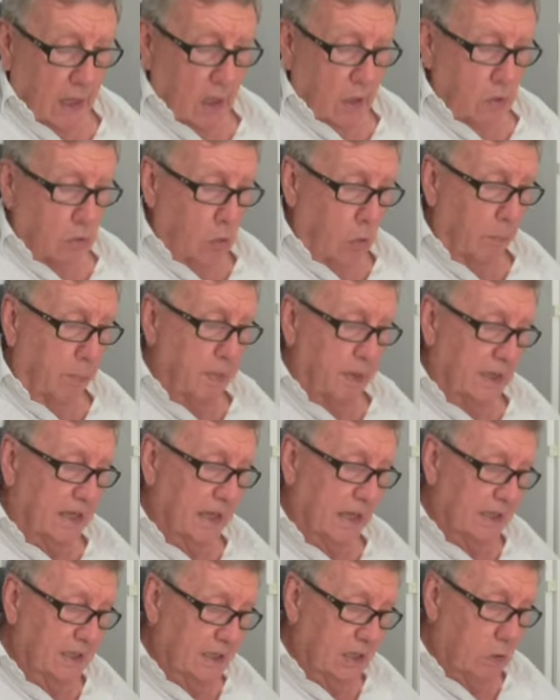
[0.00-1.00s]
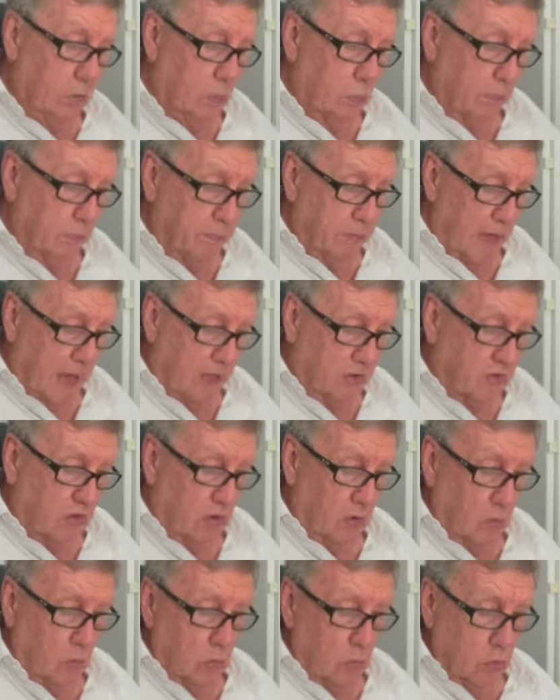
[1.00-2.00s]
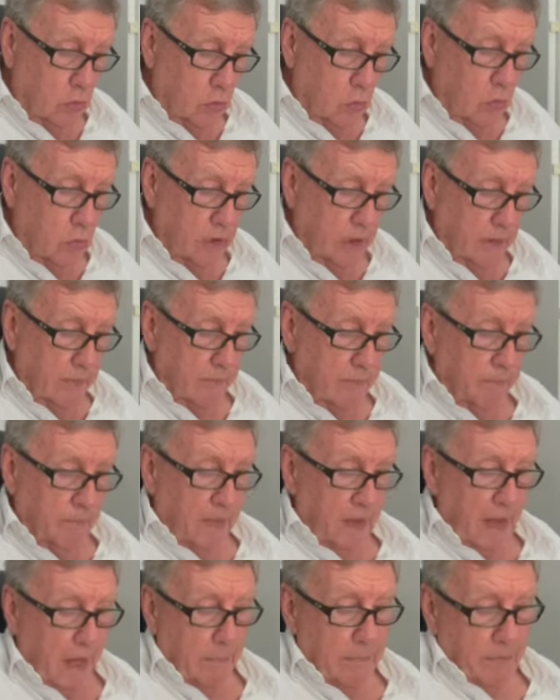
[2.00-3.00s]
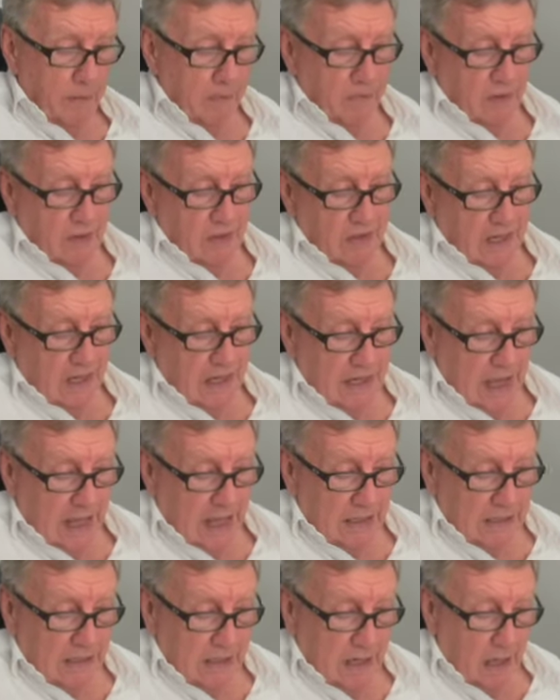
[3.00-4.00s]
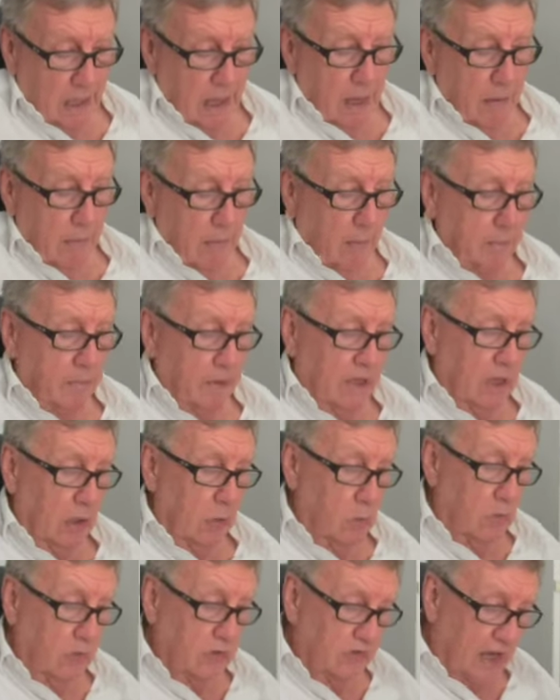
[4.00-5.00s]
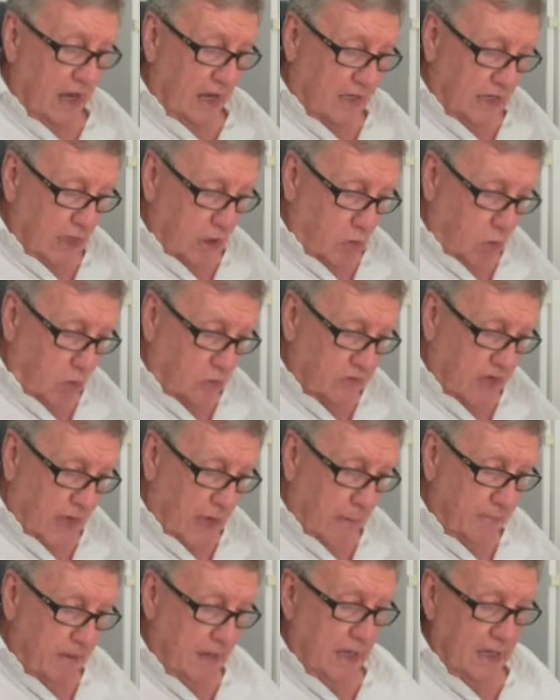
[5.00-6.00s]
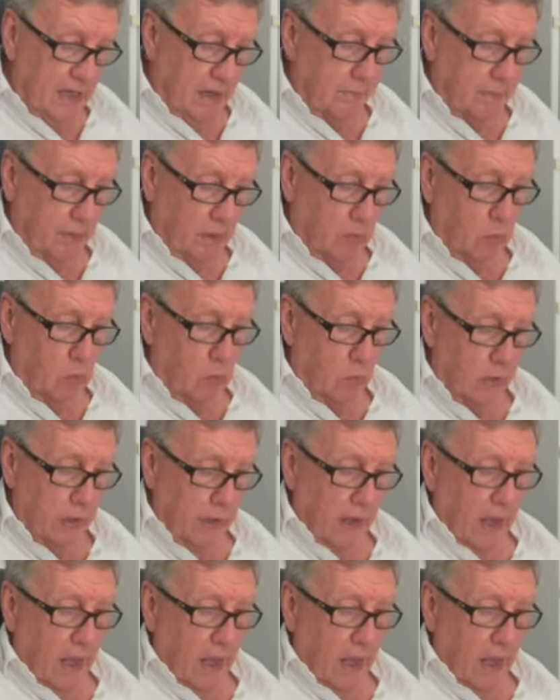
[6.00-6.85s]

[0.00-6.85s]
Non perché a Dio non piacciono gli uni e preferisca gli altri, ma perché lui sa che cosa è bene per noi